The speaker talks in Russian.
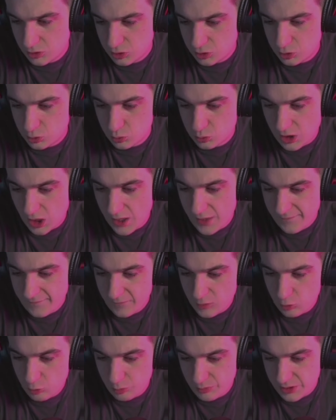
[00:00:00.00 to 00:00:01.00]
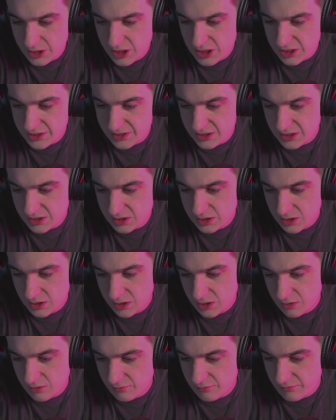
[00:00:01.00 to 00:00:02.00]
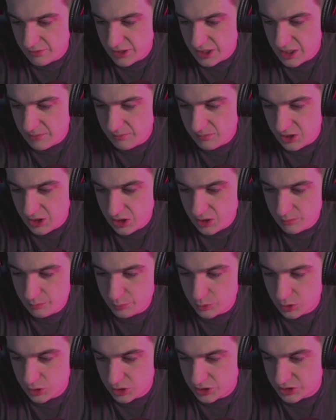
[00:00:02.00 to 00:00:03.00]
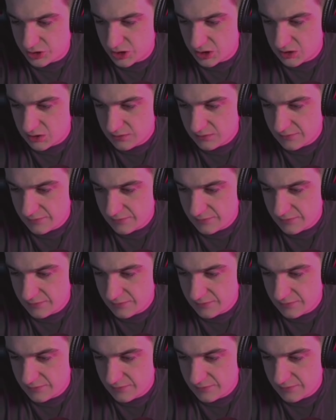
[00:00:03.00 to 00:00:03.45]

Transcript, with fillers: Сука, у меня нет времени просто.